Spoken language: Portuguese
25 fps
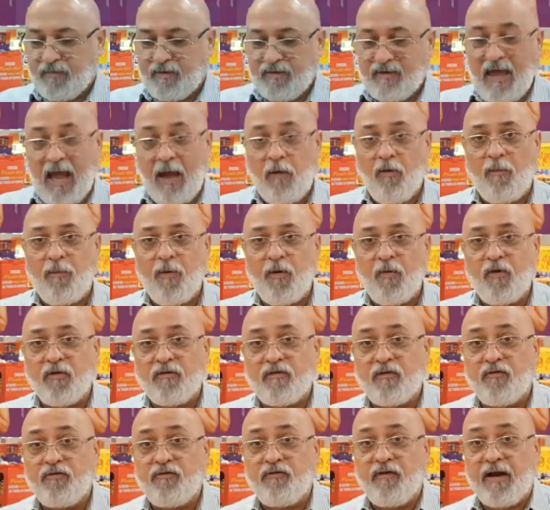tá com a
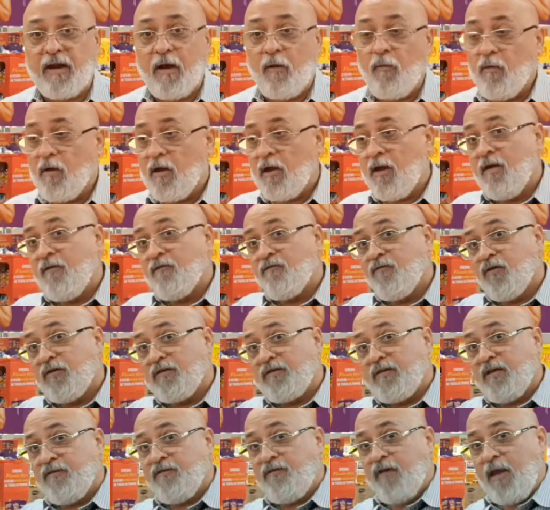promoção de verão,
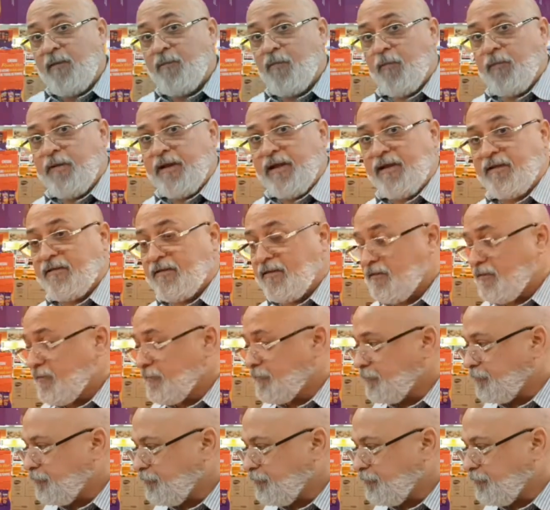você vem pro Bretas,